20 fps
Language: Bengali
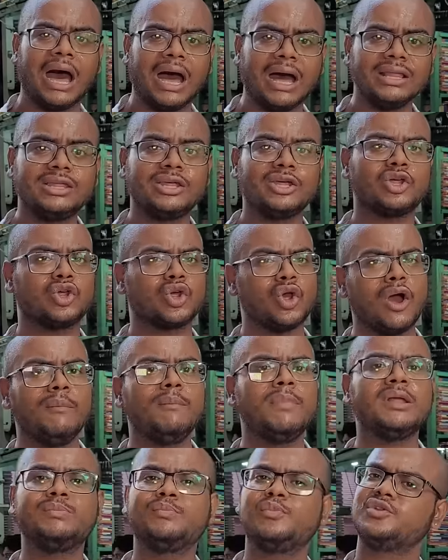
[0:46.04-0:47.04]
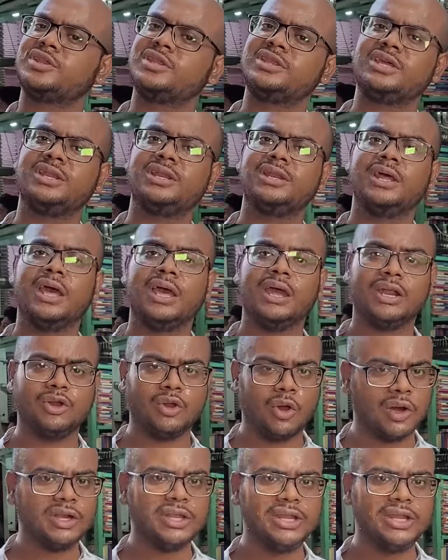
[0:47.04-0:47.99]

আজ সংবাদ প্রতিদিন ডট